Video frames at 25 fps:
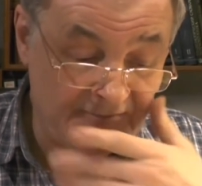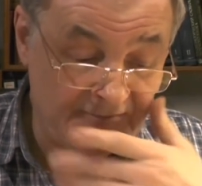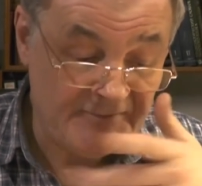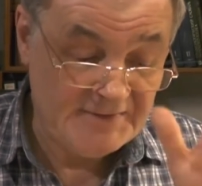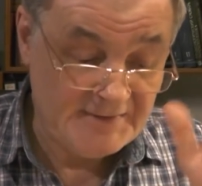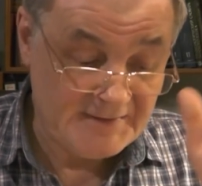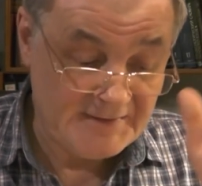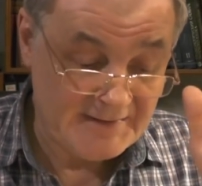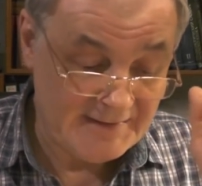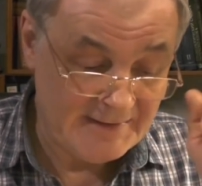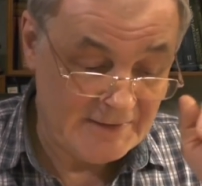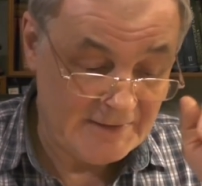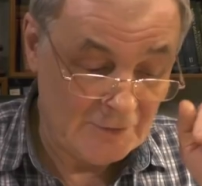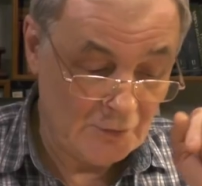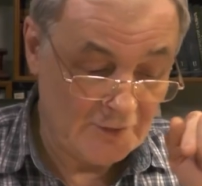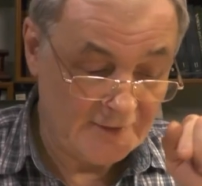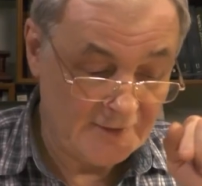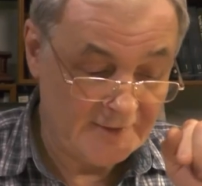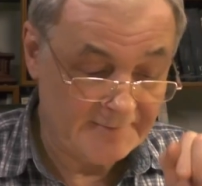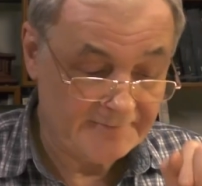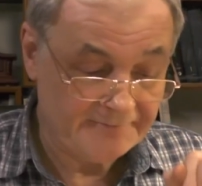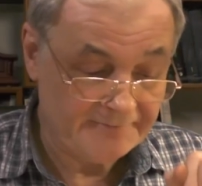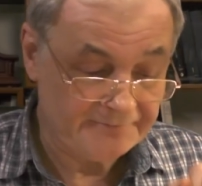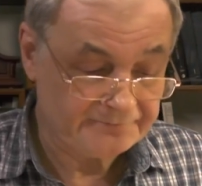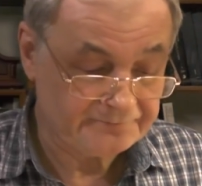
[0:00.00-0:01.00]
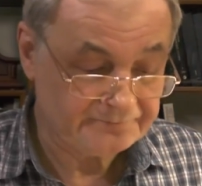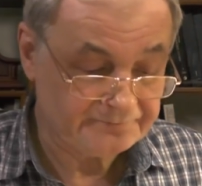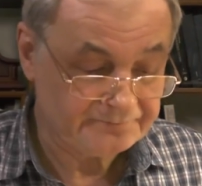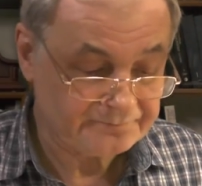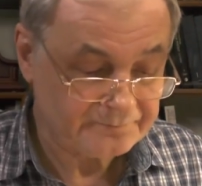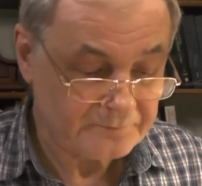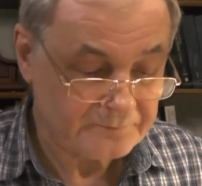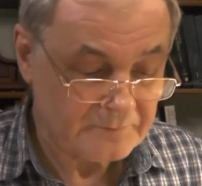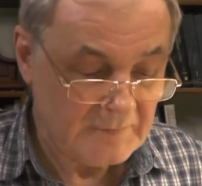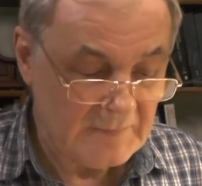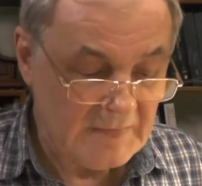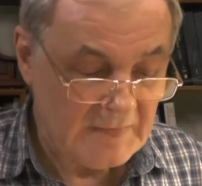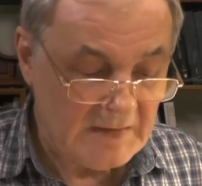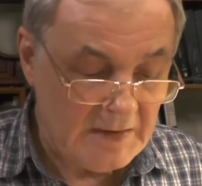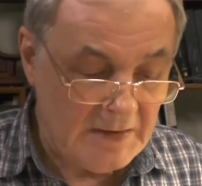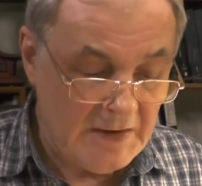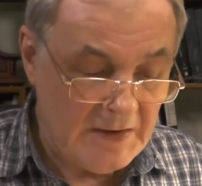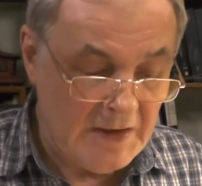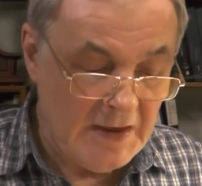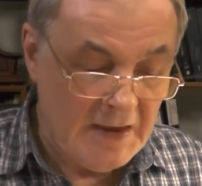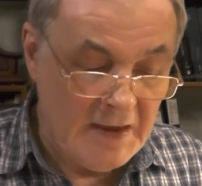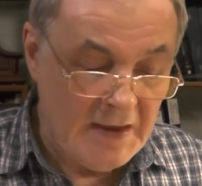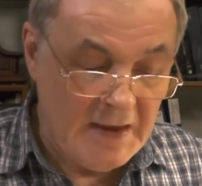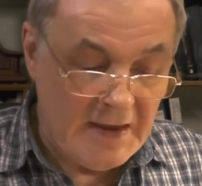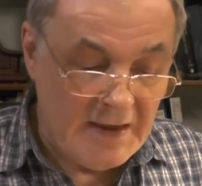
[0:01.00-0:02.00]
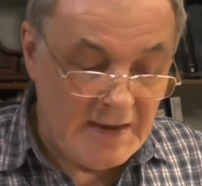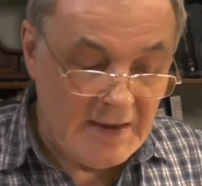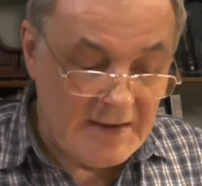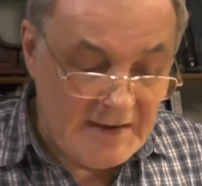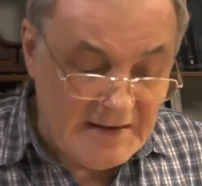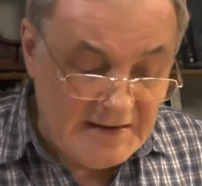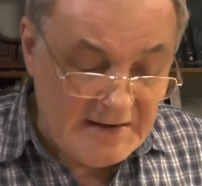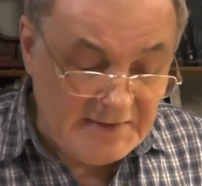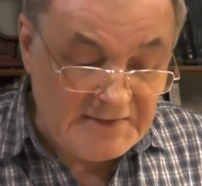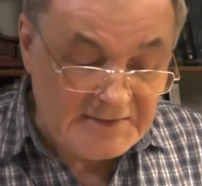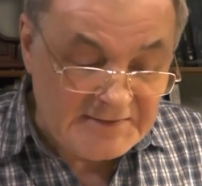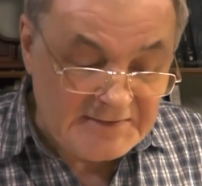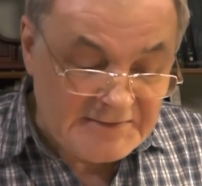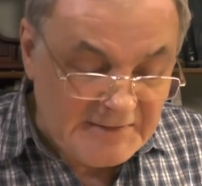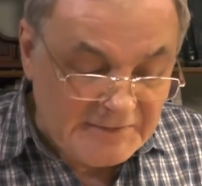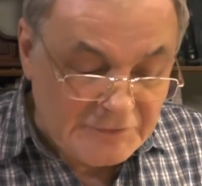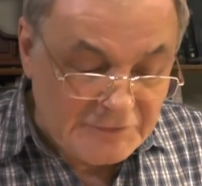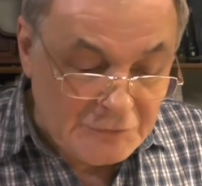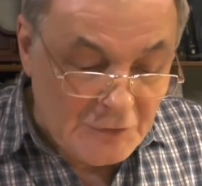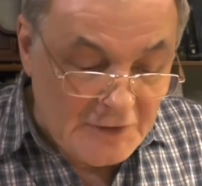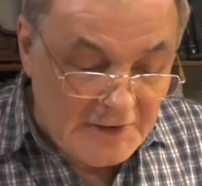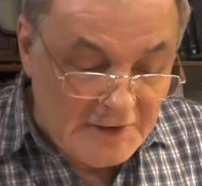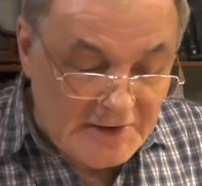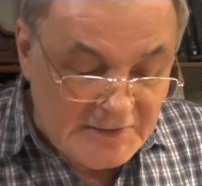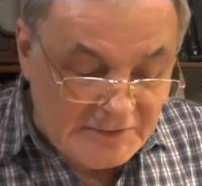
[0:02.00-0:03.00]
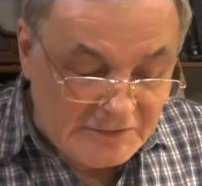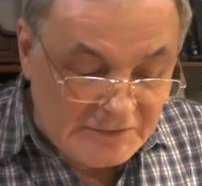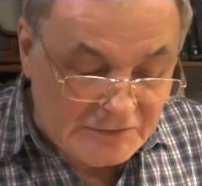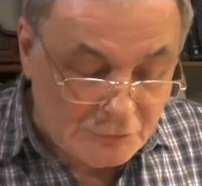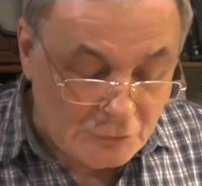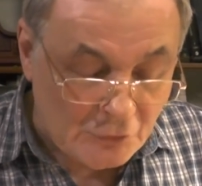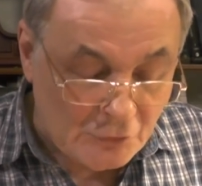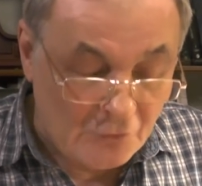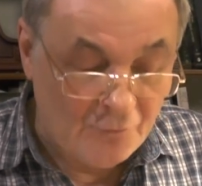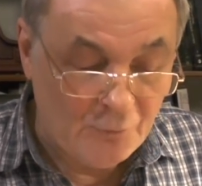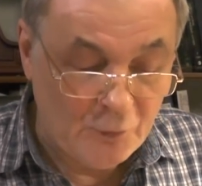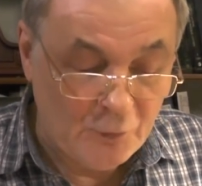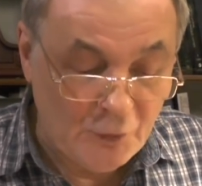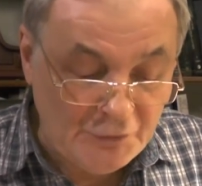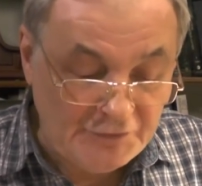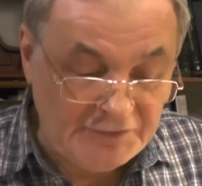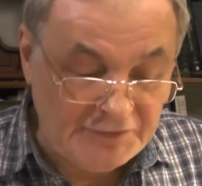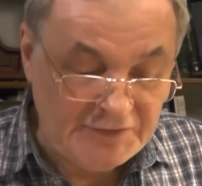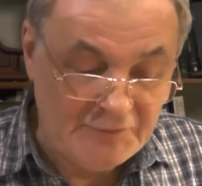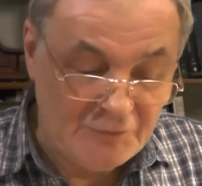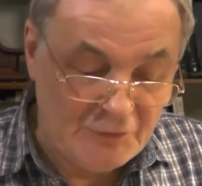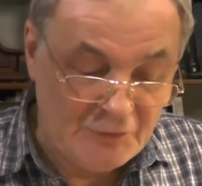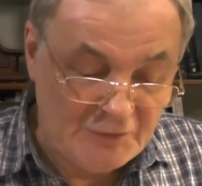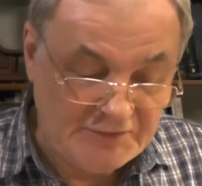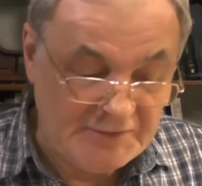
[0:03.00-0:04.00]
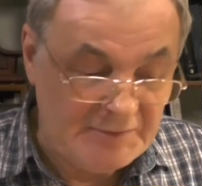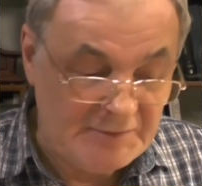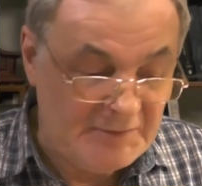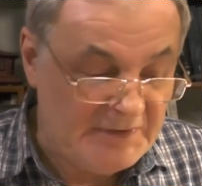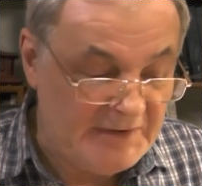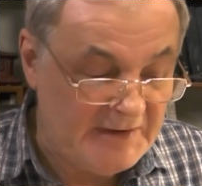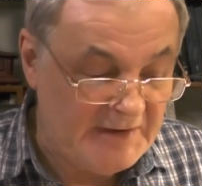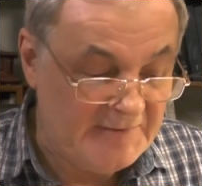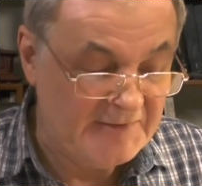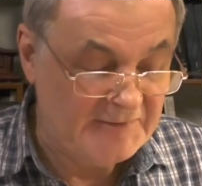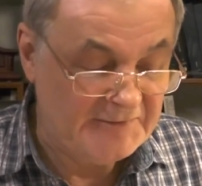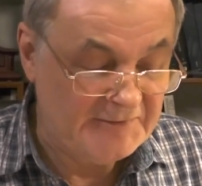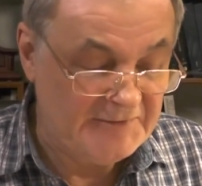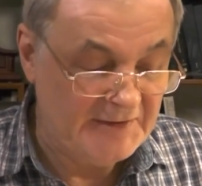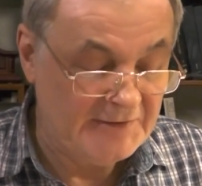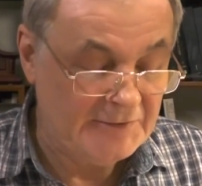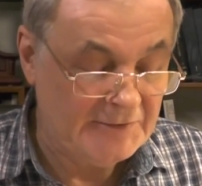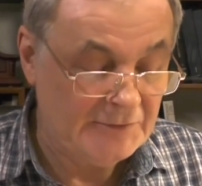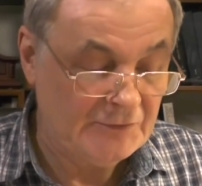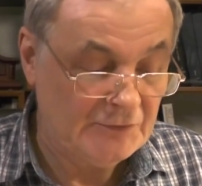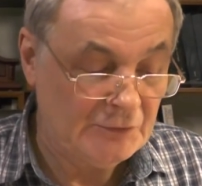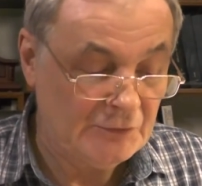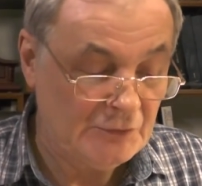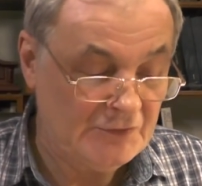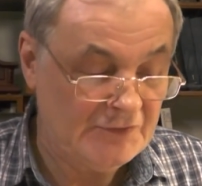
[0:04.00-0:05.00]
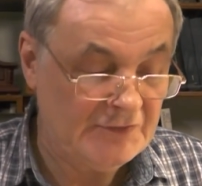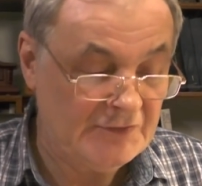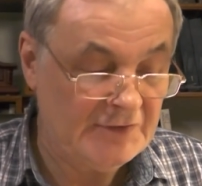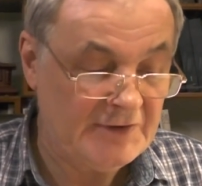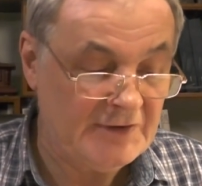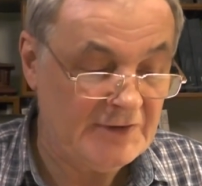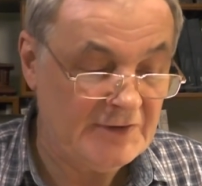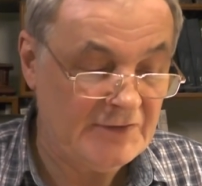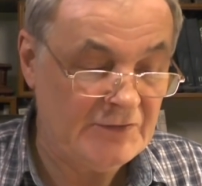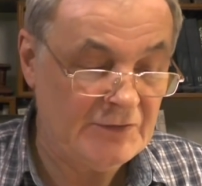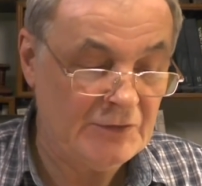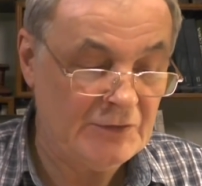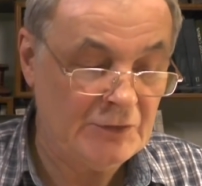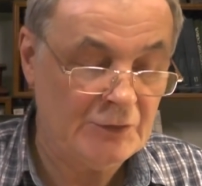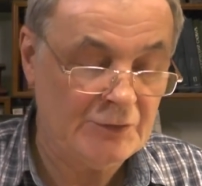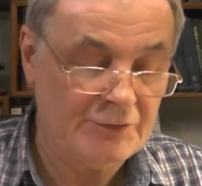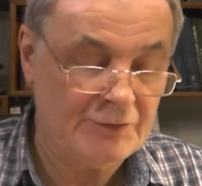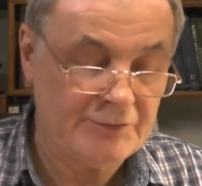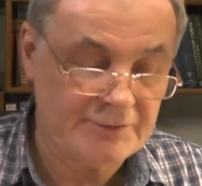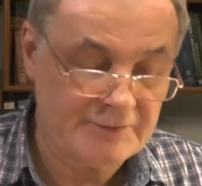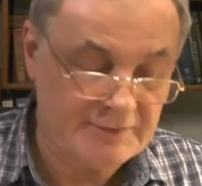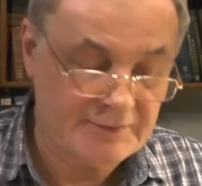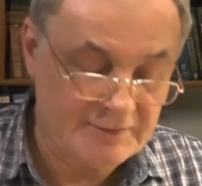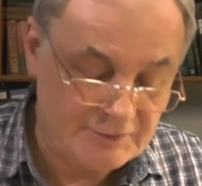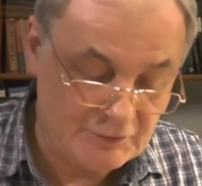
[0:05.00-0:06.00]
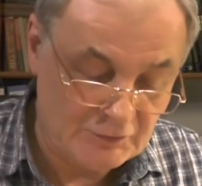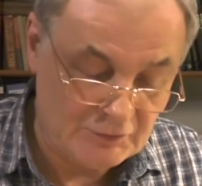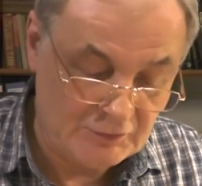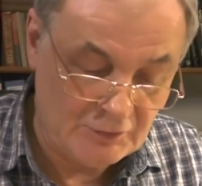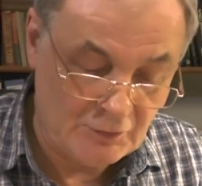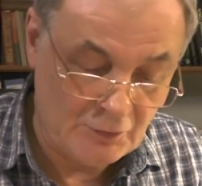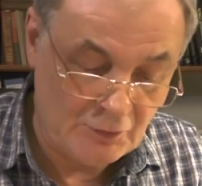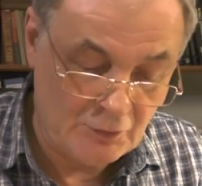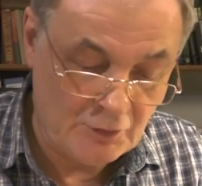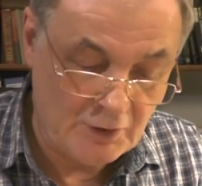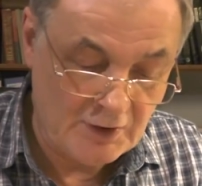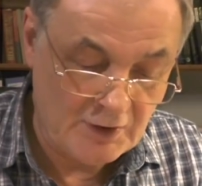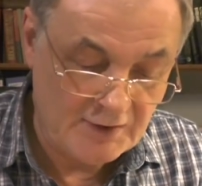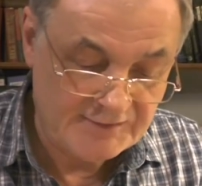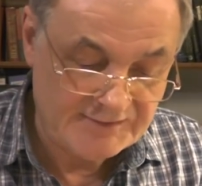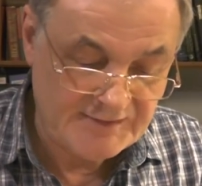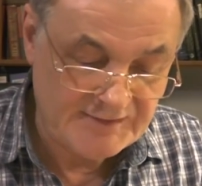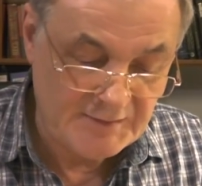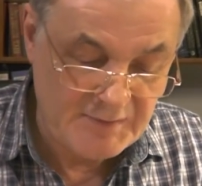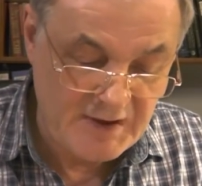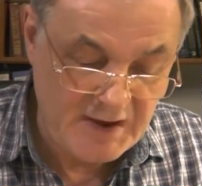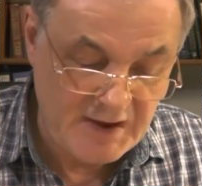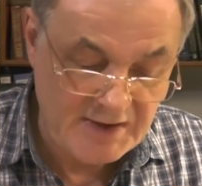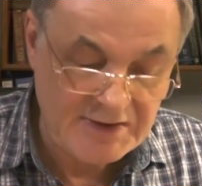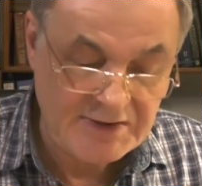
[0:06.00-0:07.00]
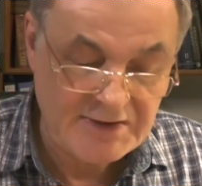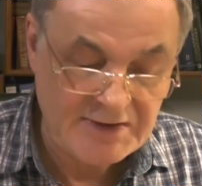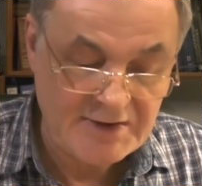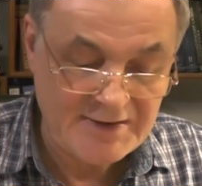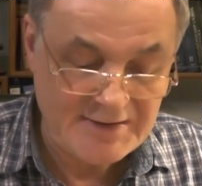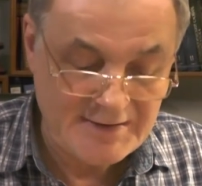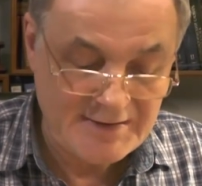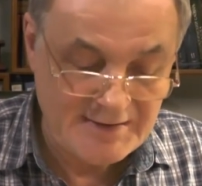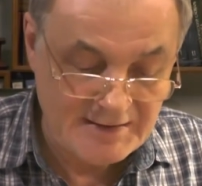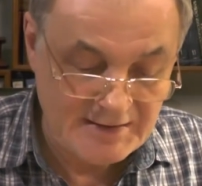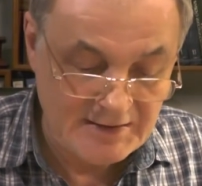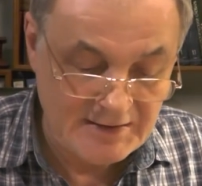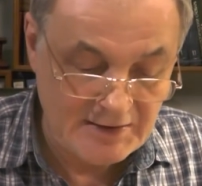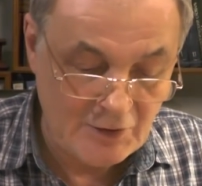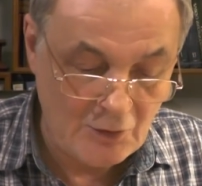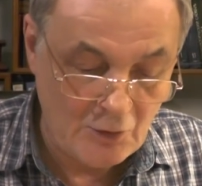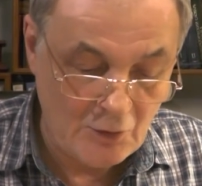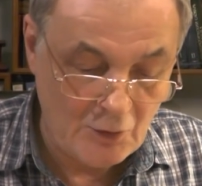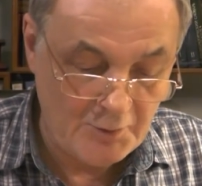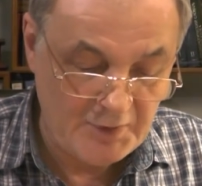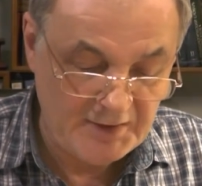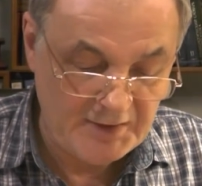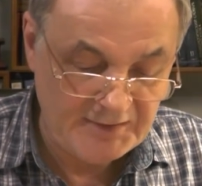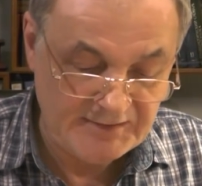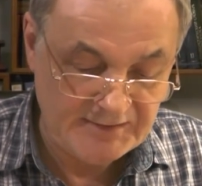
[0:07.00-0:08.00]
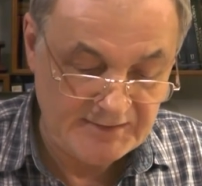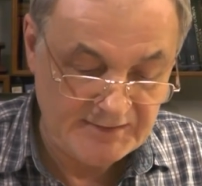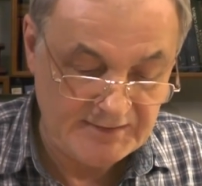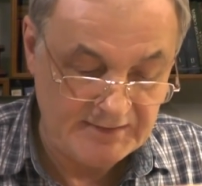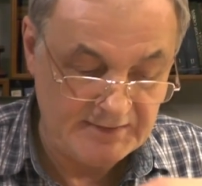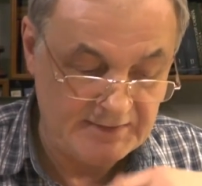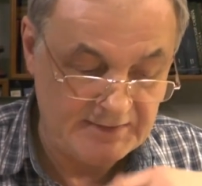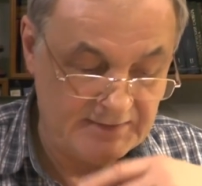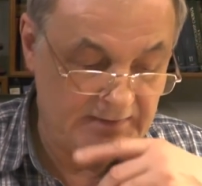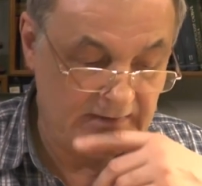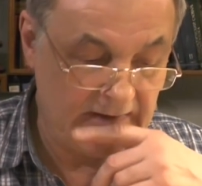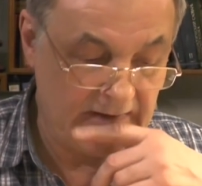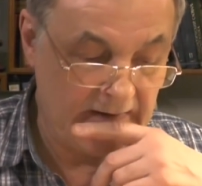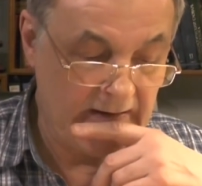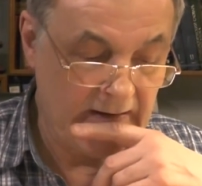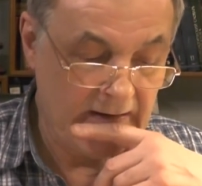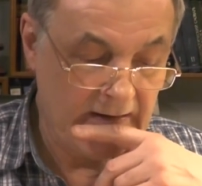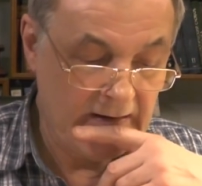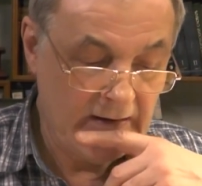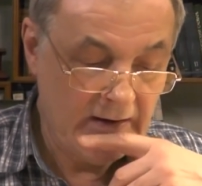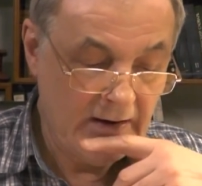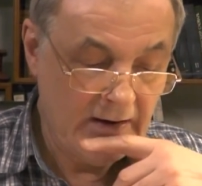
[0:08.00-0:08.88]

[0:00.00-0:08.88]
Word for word: федеральный уровень, или должностное лицо в пункте 8.9, в данном случае речь идет сказать, о Собянине или о президенте –